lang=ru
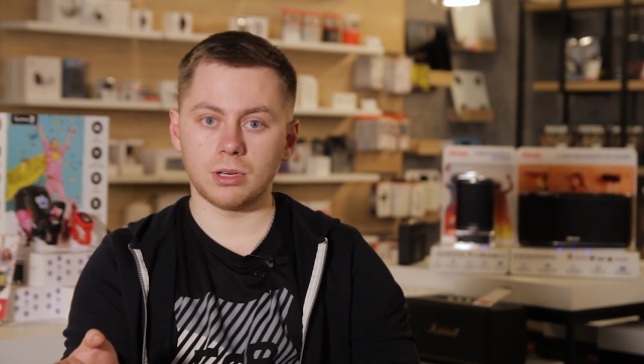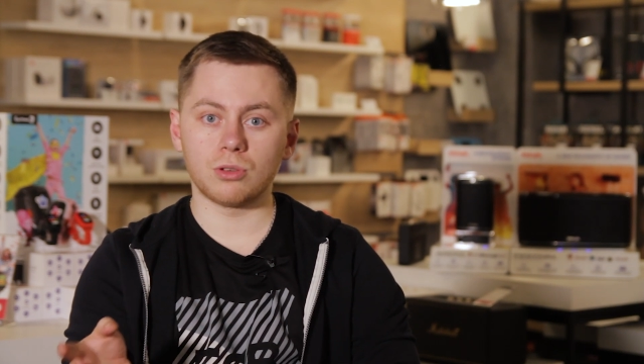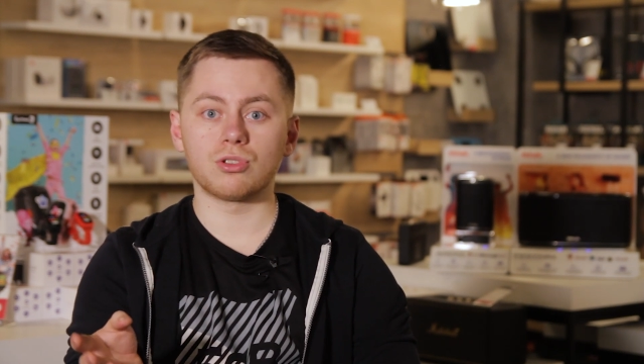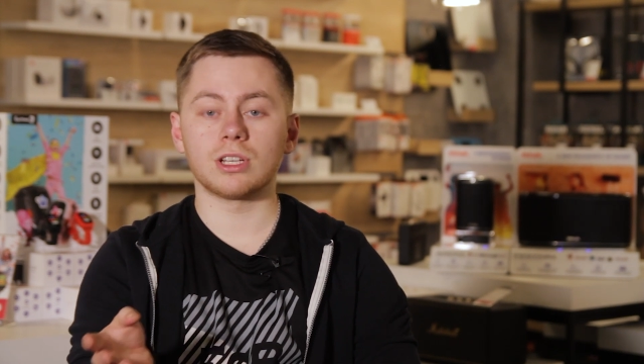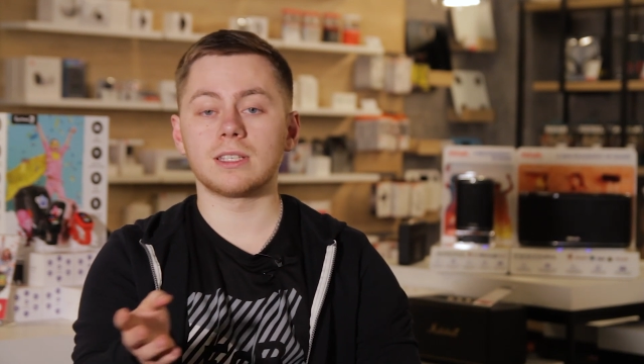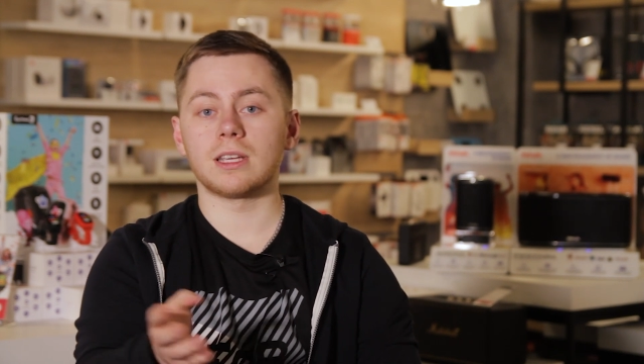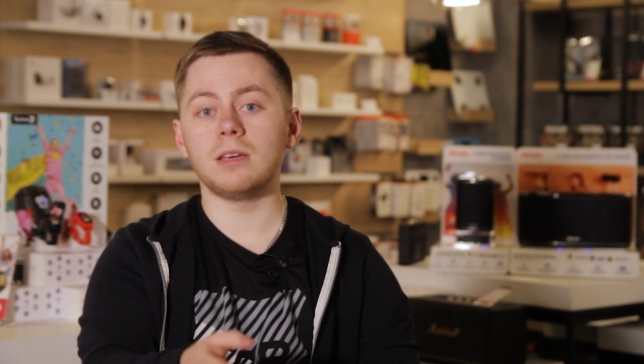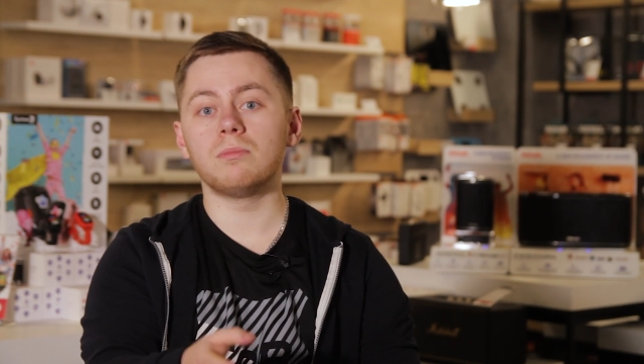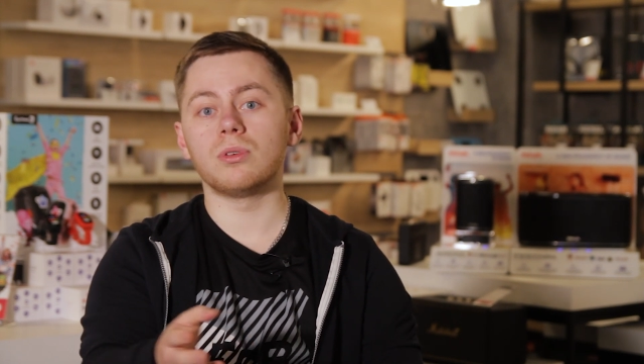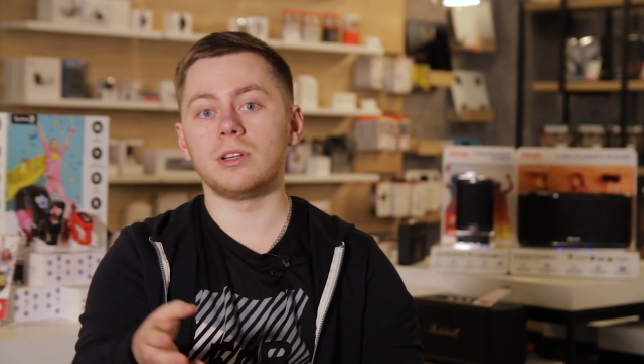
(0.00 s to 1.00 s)
погружаться
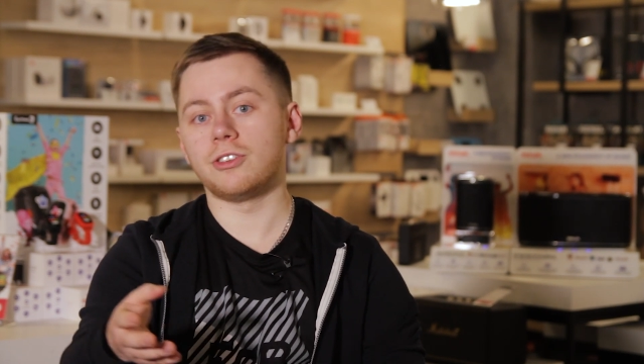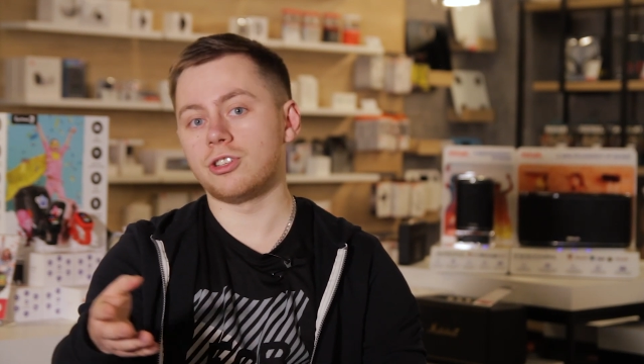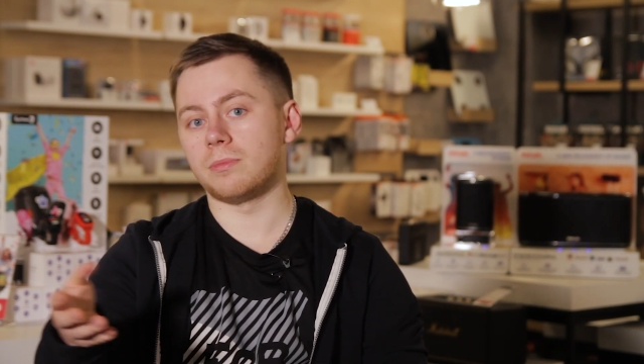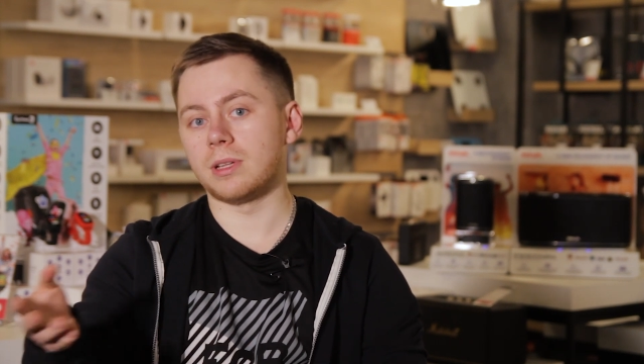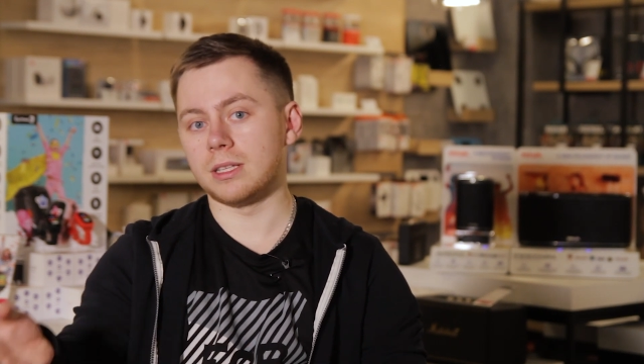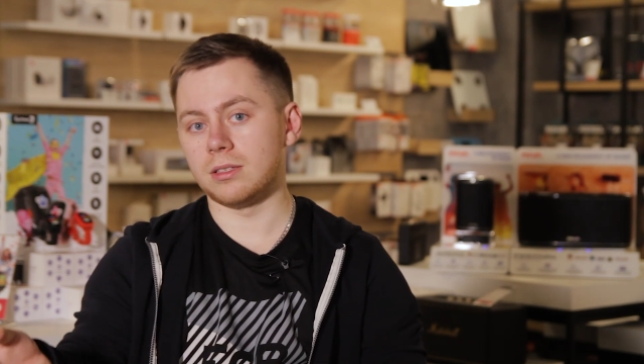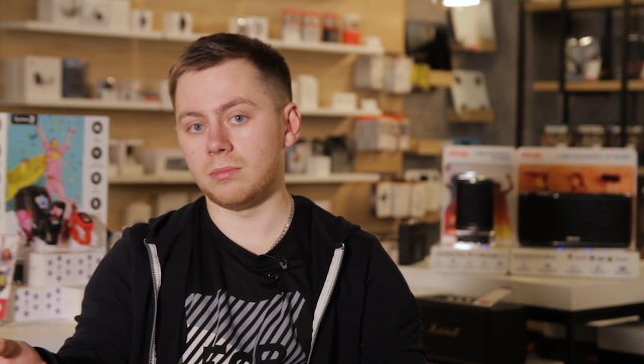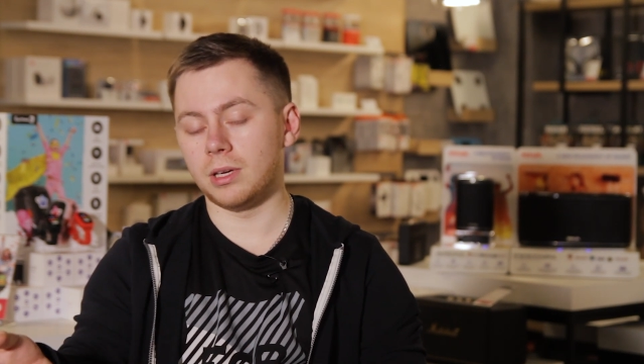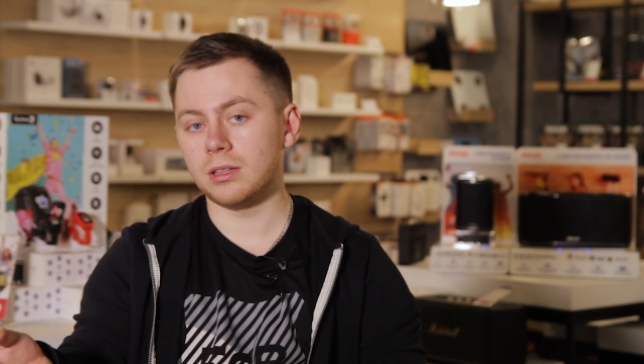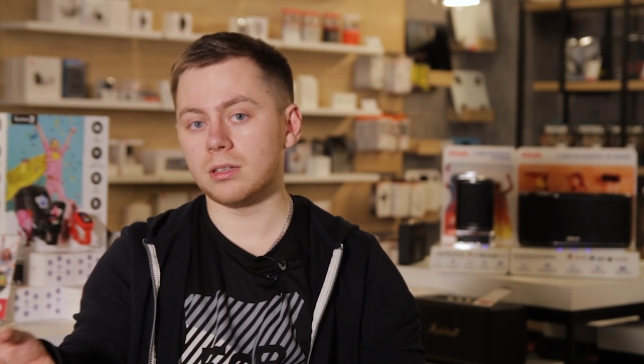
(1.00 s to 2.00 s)
не более чем на 1
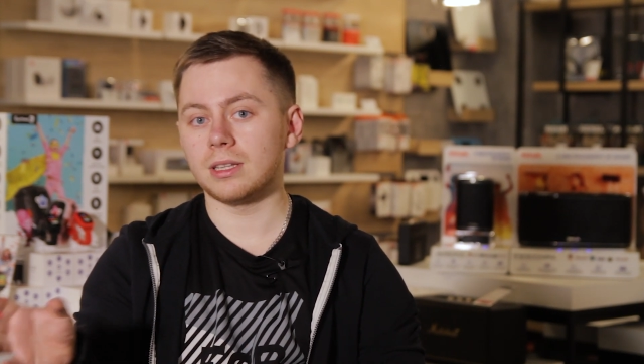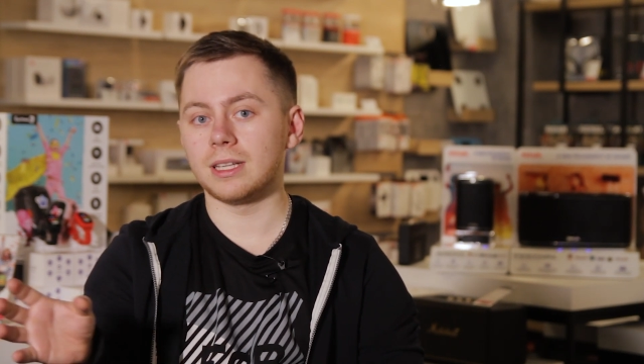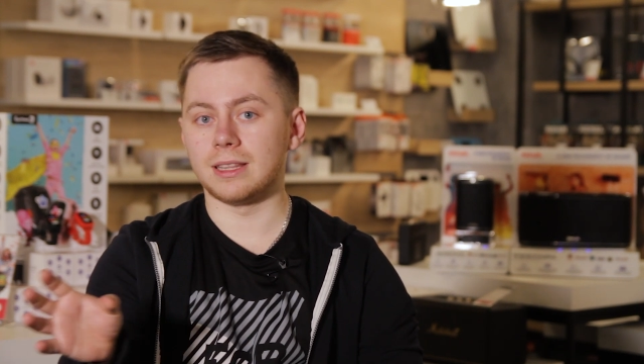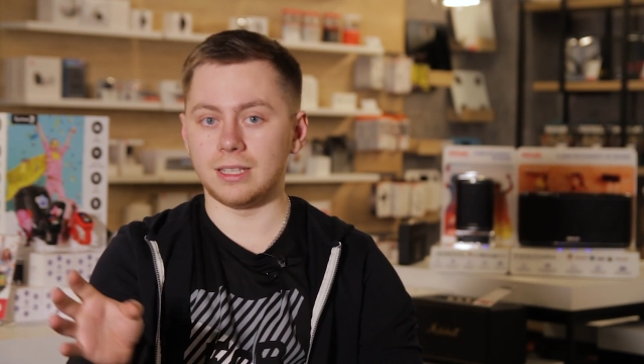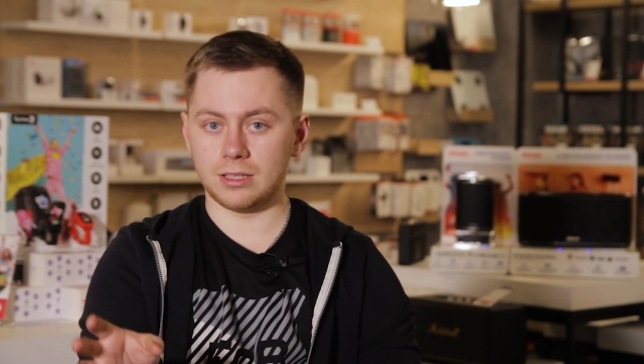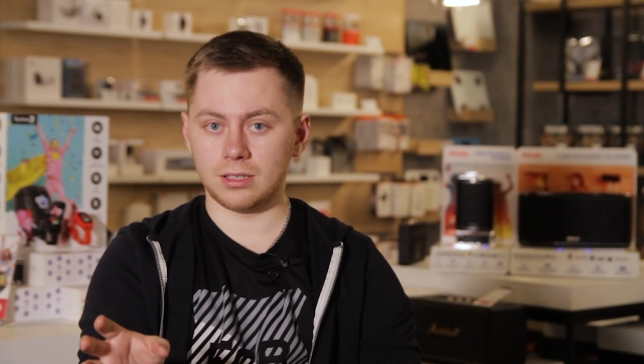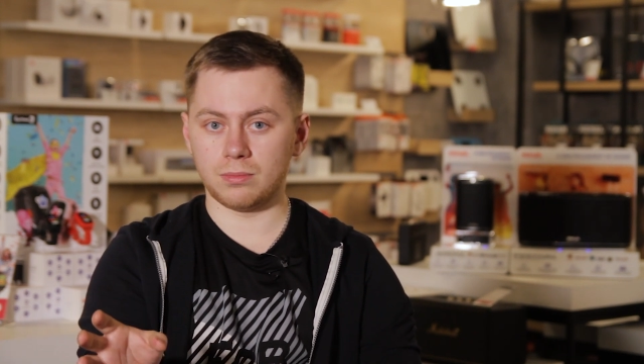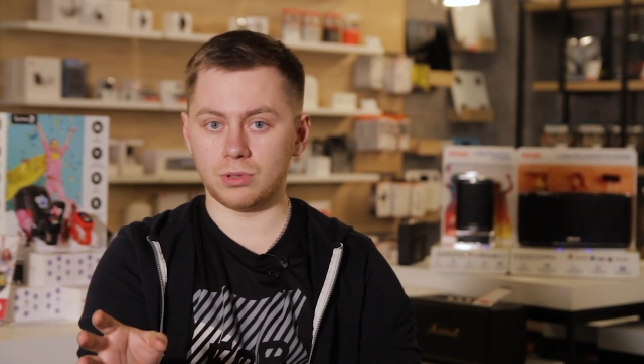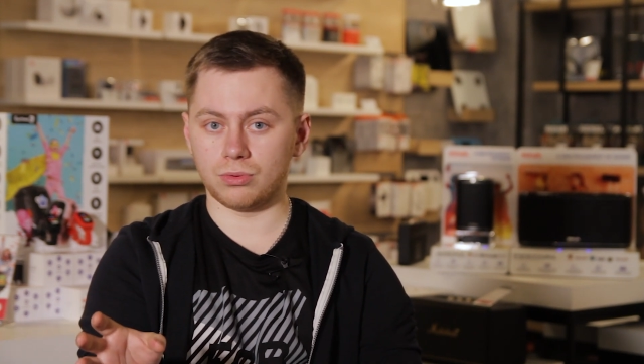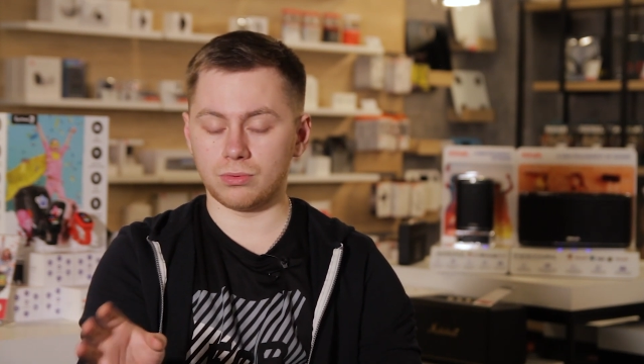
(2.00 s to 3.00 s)
метр на
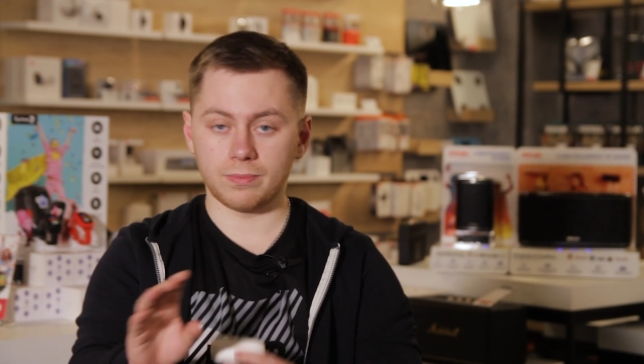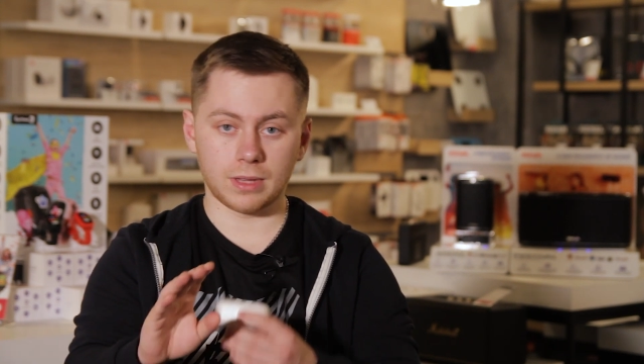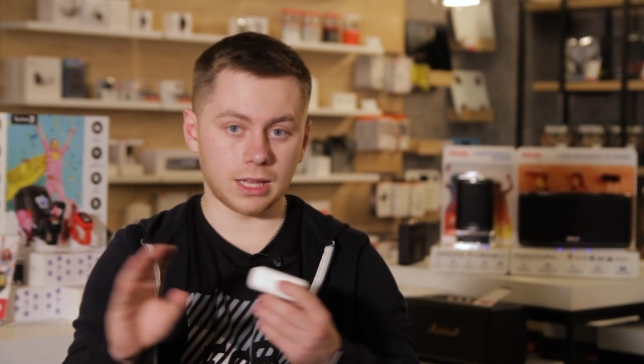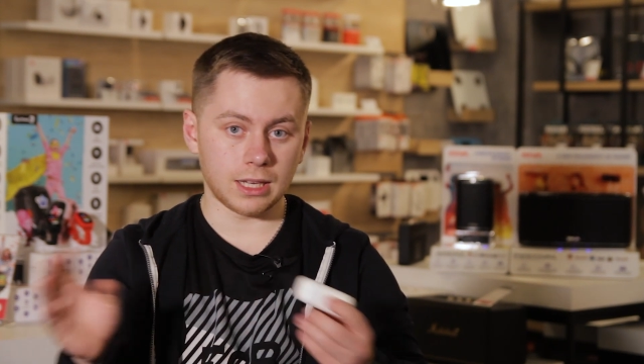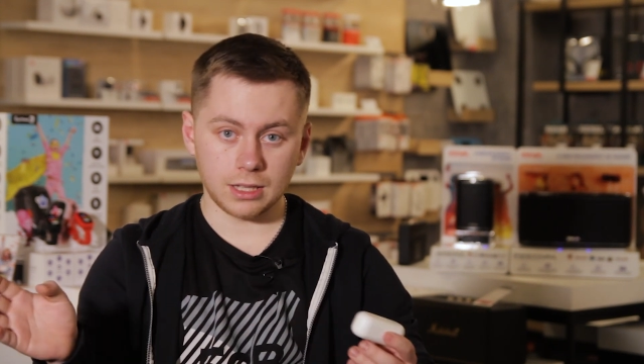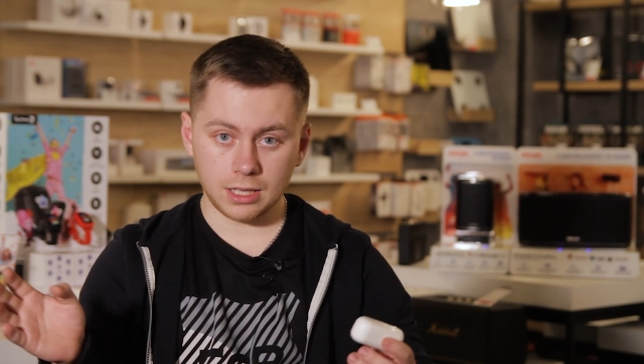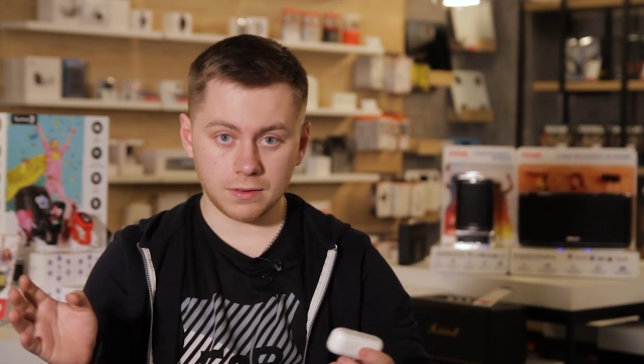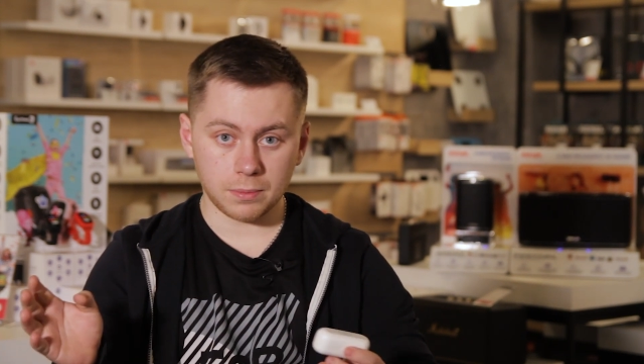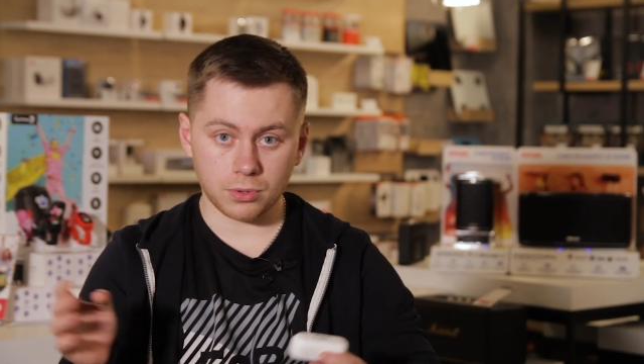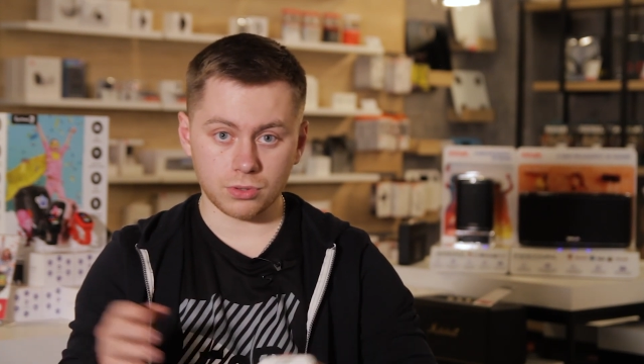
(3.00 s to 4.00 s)
30 минут, тогда
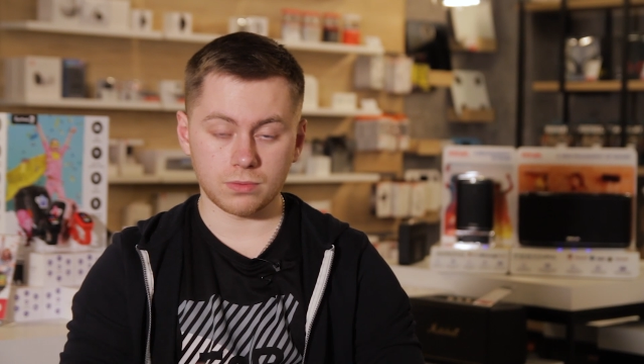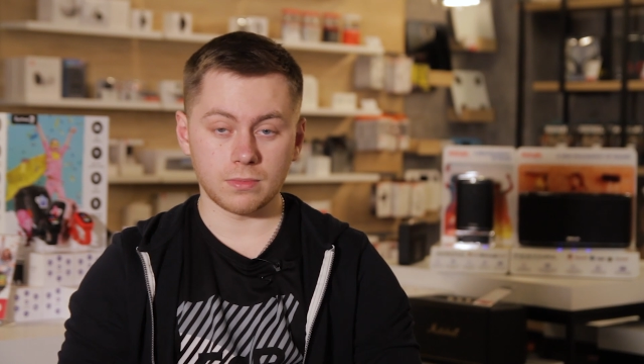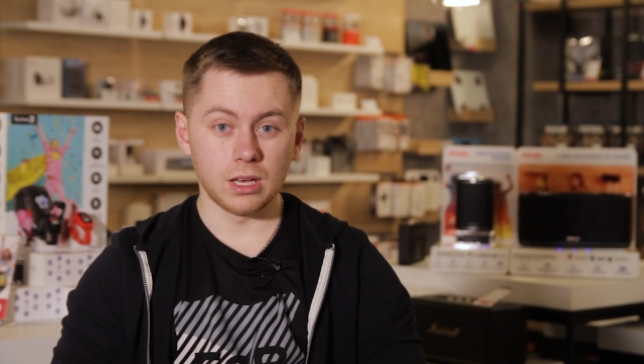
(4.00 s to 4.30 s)
не вопрос.